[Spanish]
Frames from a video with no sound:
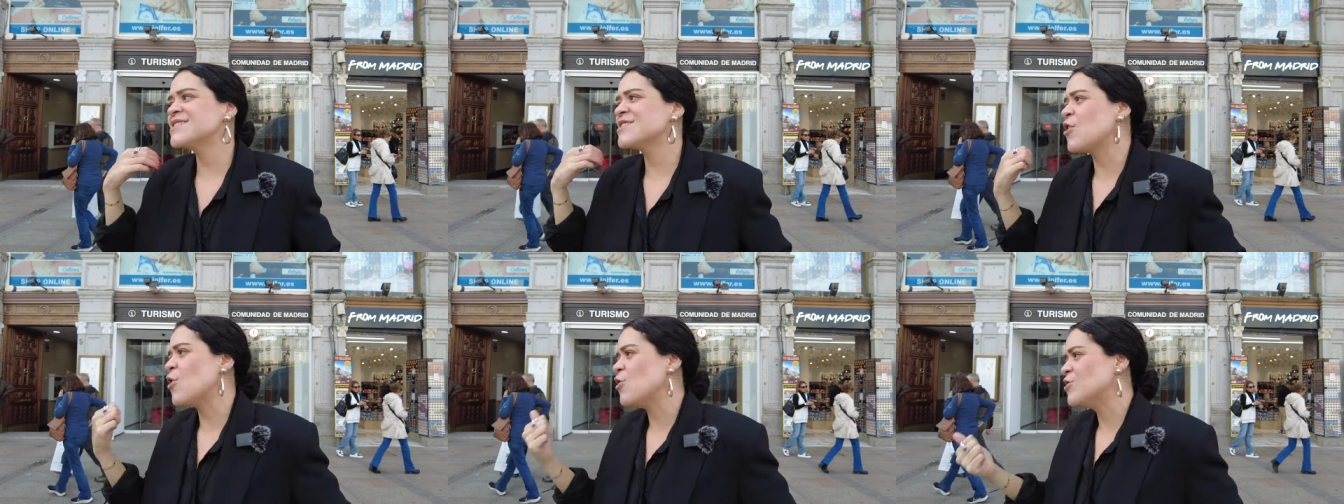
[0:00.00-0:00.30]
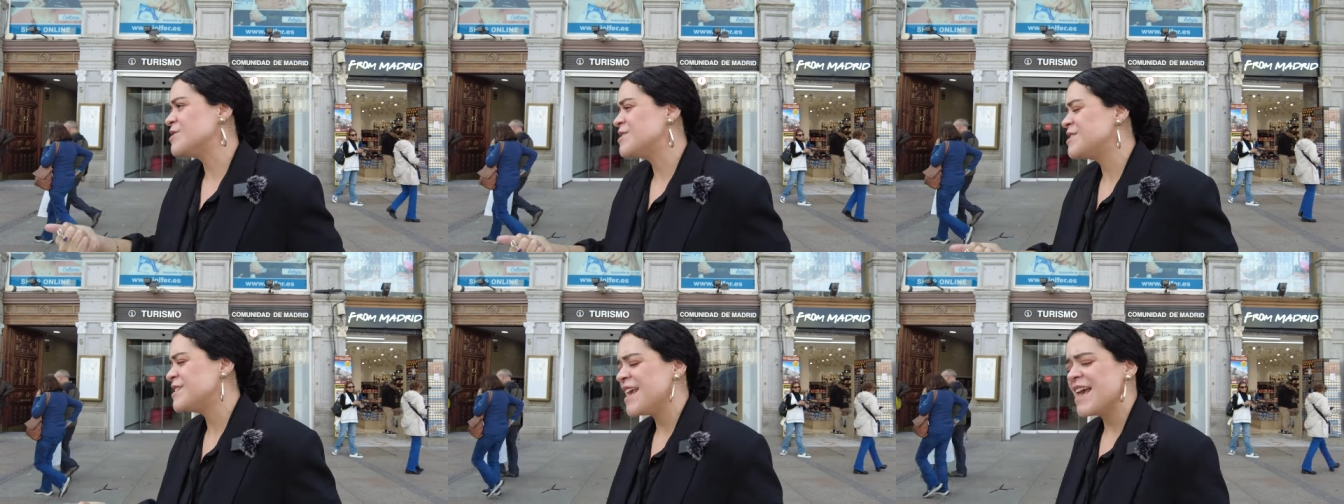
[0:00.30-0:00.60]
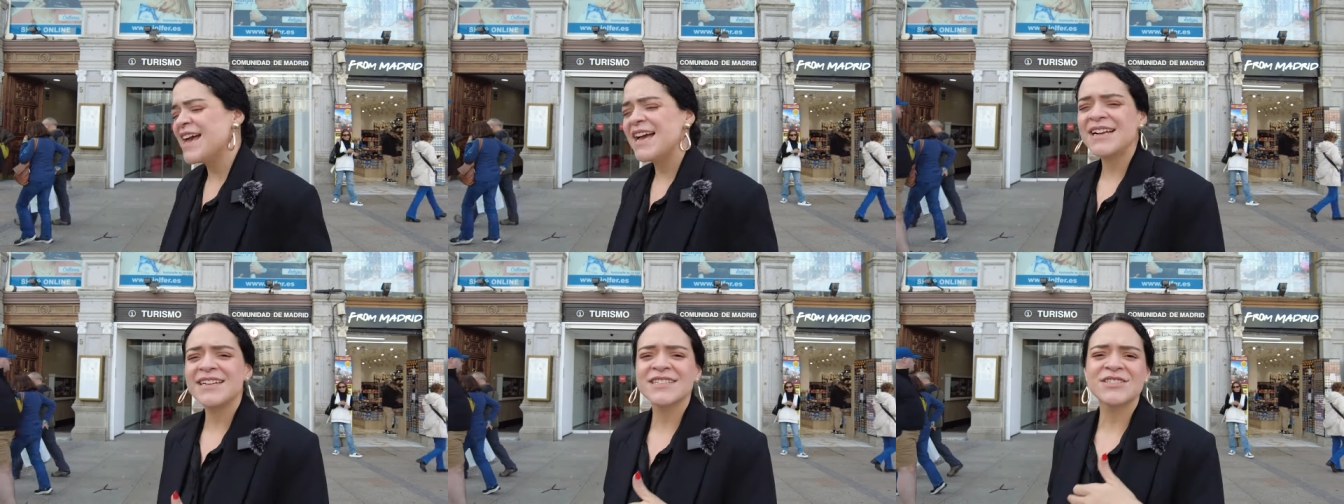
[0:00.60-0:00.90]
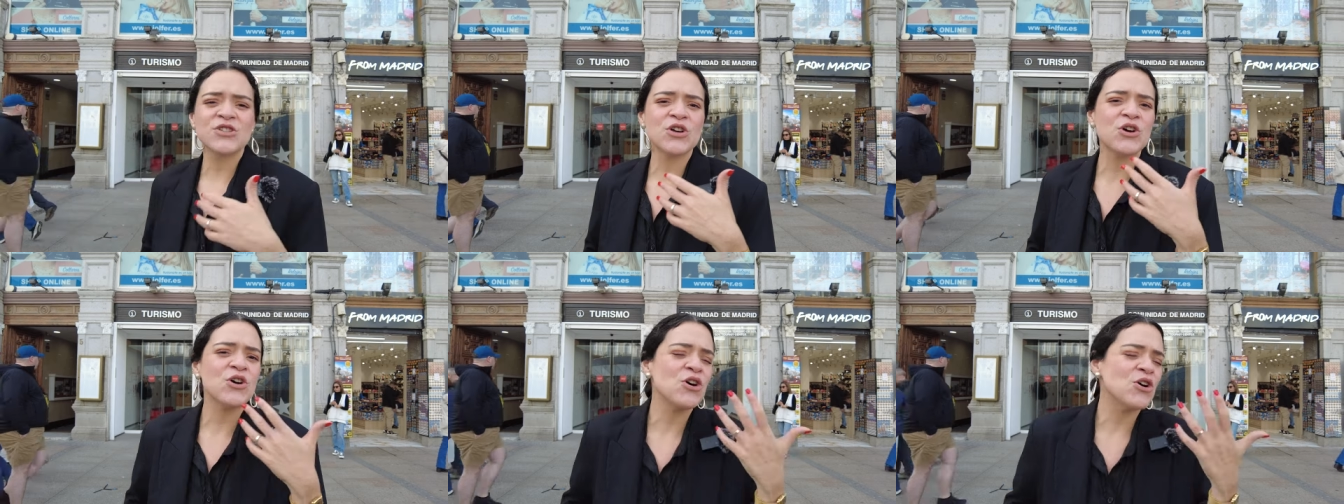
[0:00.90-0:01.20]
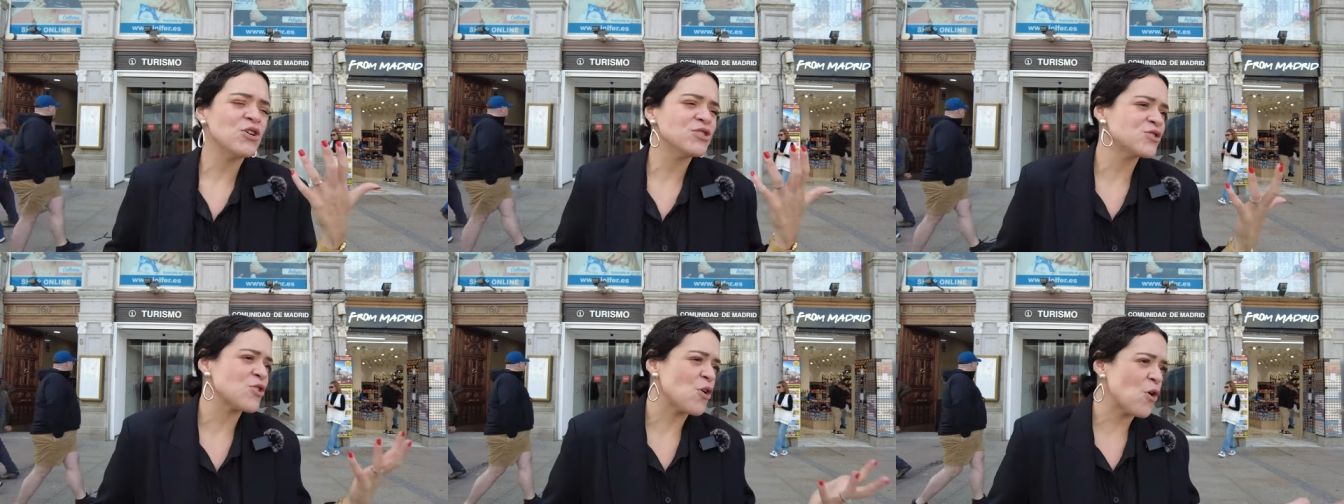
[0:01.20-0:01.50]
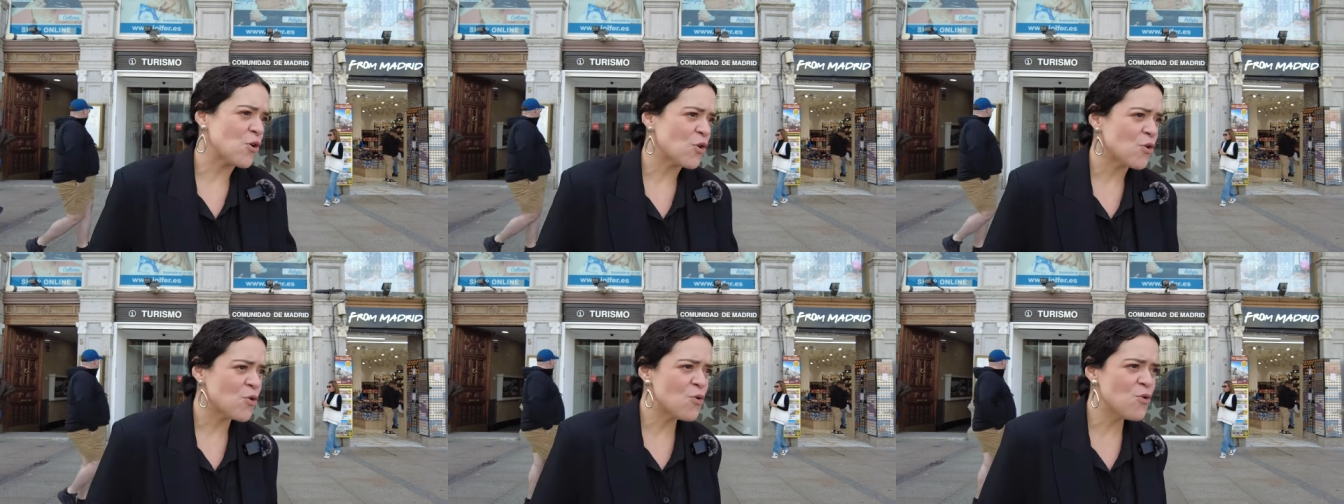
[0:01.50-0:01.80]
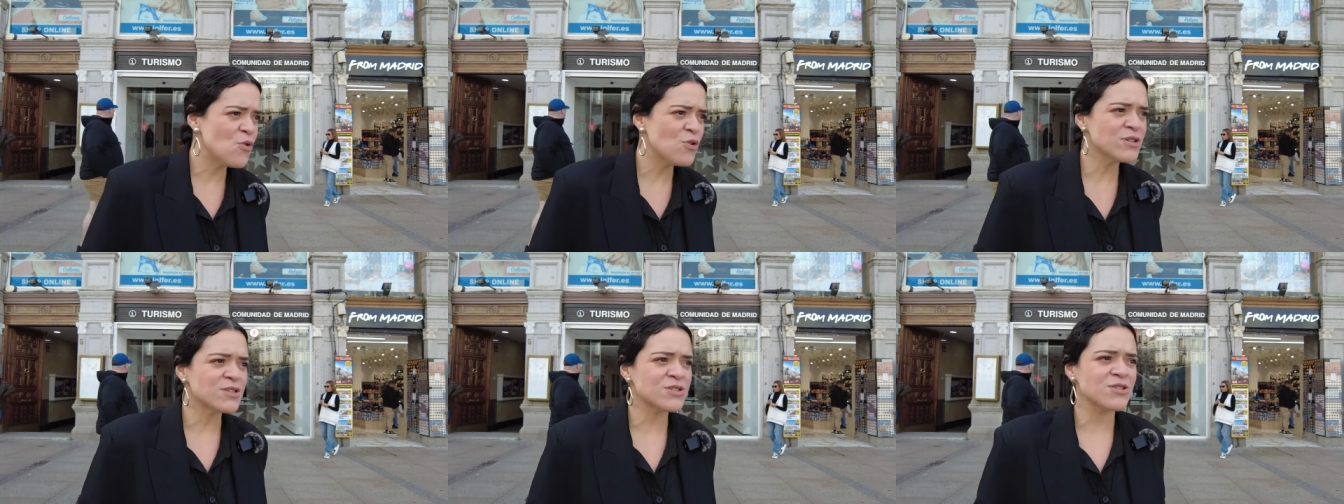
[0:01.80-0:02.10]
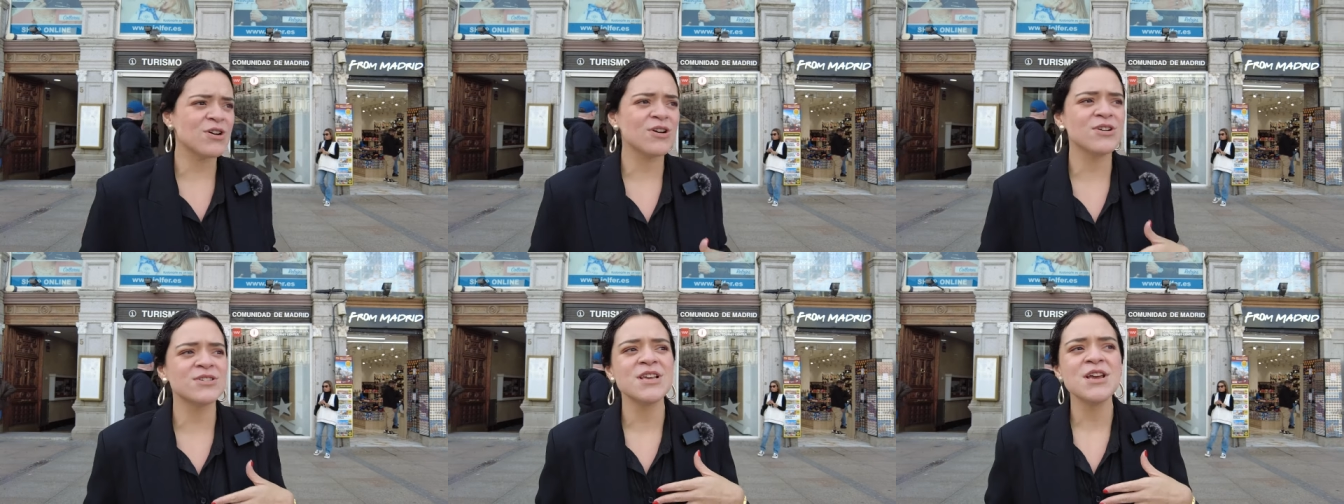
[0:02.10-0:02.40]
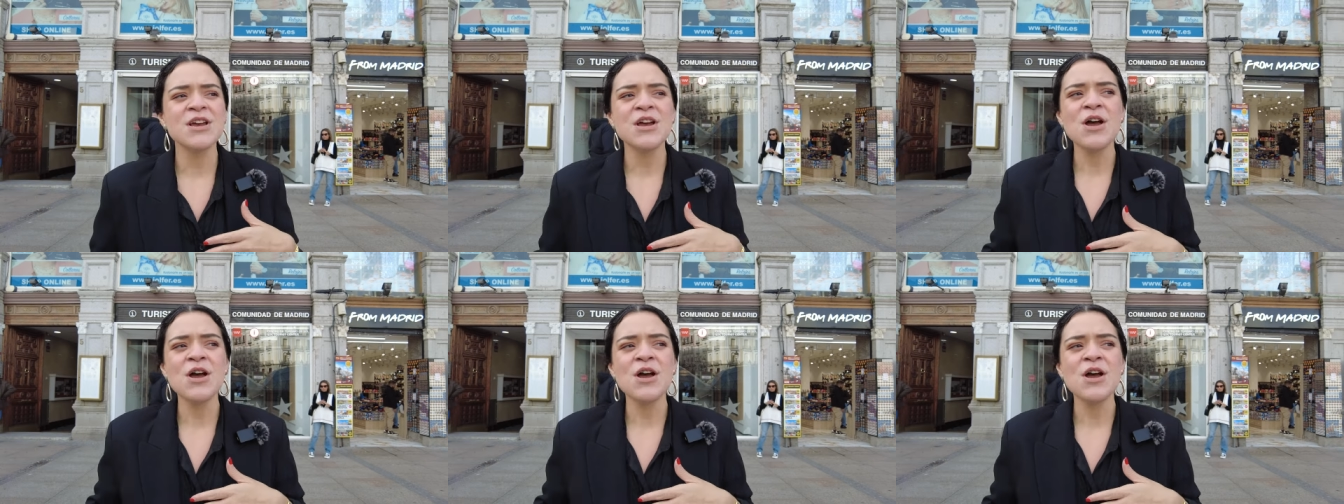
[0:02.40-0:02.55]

conciertos, concursos,